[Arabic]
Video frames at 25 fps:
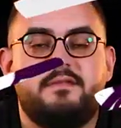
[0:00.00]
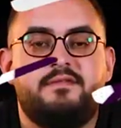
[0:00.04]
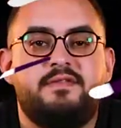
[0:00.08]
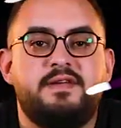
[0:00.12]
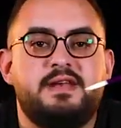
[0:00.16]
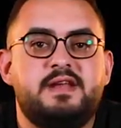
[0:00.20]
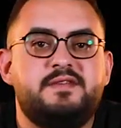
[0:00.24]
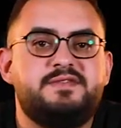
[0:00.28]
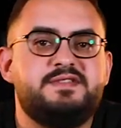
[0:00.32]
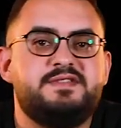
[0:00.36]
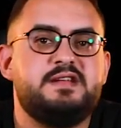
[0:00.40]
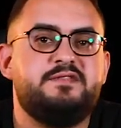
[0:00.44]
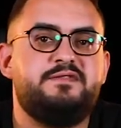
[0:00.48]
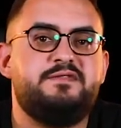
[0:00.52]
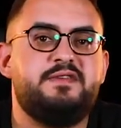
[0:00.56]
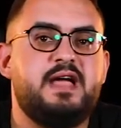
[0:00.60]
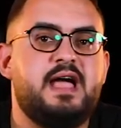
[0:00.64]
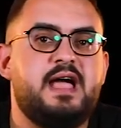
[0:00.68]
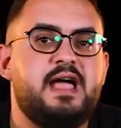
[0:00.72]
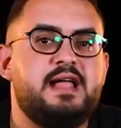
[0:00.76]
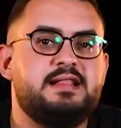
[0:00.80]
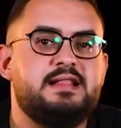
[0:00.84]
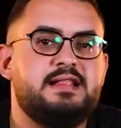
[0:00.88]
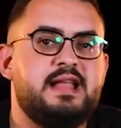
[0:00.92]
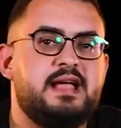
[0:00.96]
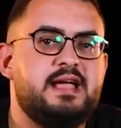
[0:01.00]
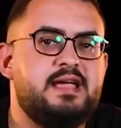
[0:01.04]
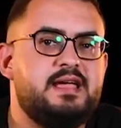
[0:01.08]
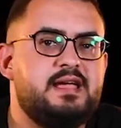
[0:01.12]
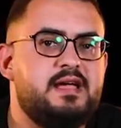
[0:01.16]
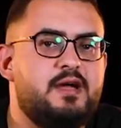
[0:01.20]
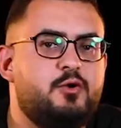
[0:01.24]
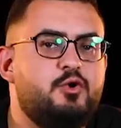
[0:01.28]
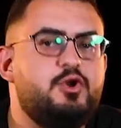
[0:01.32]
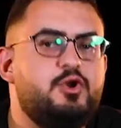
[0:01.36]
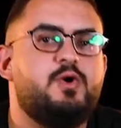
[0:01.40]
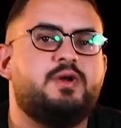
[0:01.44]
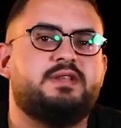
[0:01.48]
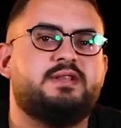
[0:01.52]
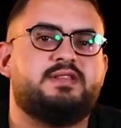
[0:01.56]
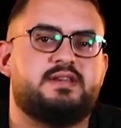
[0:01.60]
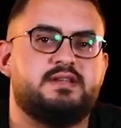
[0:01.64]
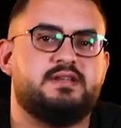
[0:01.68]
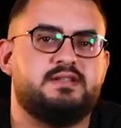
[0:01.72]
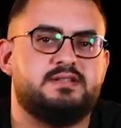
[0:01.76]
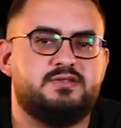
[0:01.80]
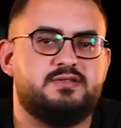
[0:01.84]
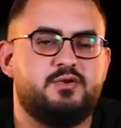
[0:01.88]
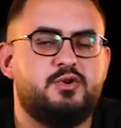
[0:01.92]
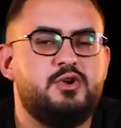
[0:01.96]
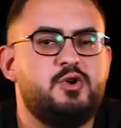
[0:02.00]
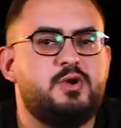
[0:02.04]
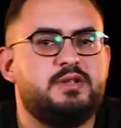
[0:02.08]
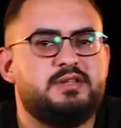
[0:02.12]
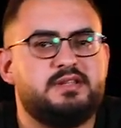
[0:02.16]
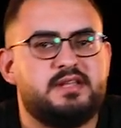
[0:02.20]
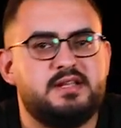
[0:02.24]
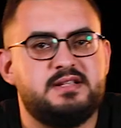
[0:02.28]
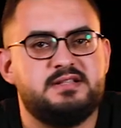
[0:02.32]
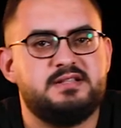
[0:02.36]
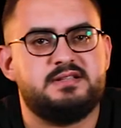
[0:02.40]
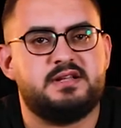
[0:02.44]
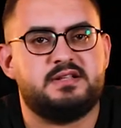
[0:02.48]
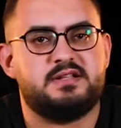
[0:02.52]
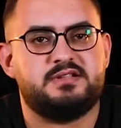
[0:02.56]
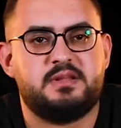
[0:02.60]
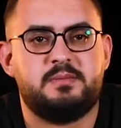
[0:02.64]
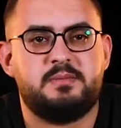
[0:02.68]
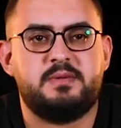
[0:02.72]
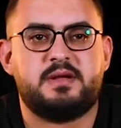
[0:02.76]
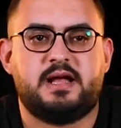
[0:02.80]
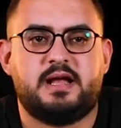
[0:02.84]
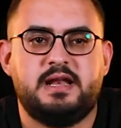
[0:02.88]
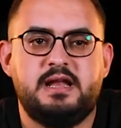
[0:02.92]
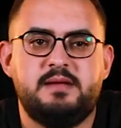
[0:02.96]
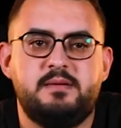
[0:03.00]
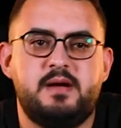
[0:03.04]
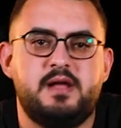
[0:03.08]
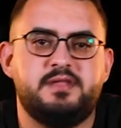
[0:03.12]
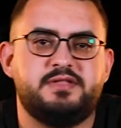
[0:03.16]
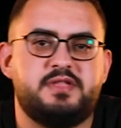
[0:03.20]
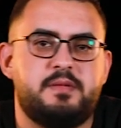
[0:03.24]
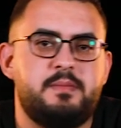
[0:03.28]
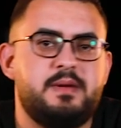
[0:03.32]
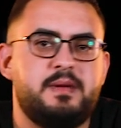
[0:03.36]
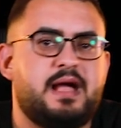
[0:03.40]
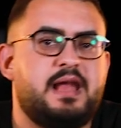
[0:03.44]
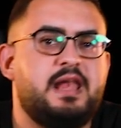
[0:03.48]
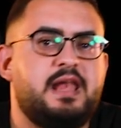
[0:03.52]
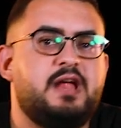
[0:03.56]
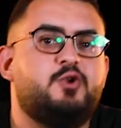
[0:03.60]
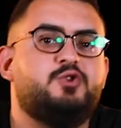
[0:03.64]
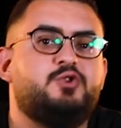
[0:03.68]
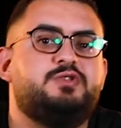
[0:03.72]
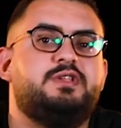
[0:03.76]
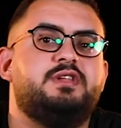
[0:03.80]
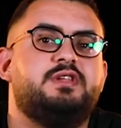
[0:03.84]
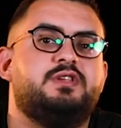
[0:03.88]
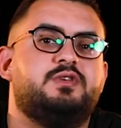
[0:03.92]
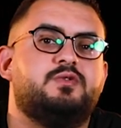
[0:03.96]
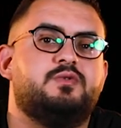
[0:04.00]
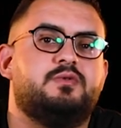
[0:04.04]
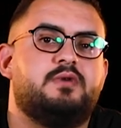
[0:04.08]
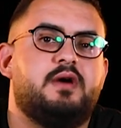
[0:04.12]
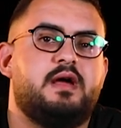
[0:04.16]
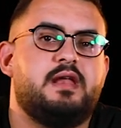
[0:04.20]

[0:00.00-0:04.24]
في نفس الفئه هتلاقي اولي واتكنز اولي واتكنز ينطبق عليه ما ينطبق على كوتينيو